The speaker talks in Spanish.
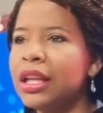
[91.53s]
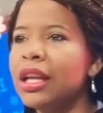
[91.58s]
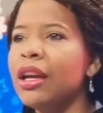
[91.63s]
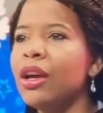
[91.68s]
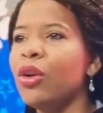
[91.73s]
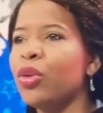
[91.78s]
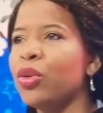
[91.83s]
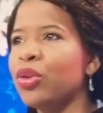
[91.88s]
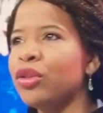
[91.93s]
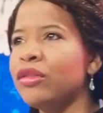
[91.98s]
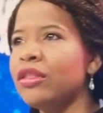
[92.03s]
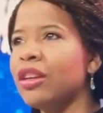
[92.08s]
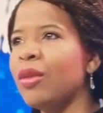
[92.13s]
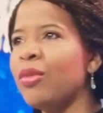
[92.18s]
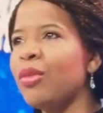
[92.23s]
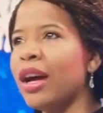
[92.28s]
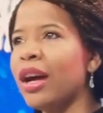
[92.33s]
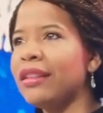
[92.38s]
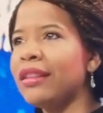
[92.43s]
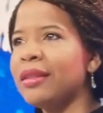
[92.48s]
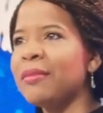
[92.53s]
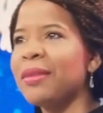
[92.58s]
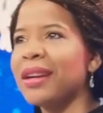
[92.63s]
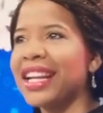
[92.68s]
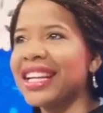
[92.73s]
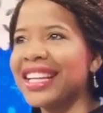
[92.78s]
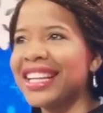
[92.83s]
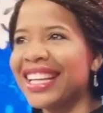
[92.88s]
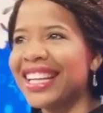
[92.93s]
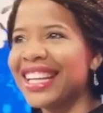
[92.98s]
o no sé cómo hacen para
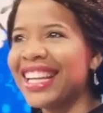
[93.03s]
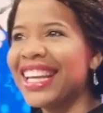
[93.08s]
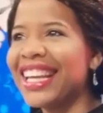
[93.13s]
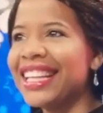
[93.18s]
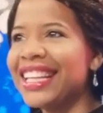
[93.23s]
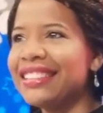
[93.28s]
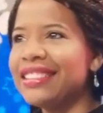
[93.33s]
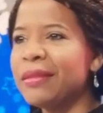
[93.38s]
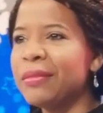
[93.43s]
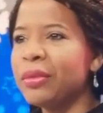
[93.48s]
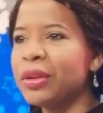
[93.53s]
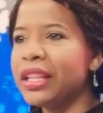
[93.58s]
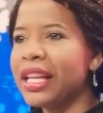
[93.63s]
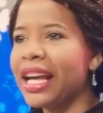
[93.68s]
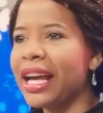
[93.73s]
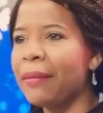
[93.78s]
que se pueda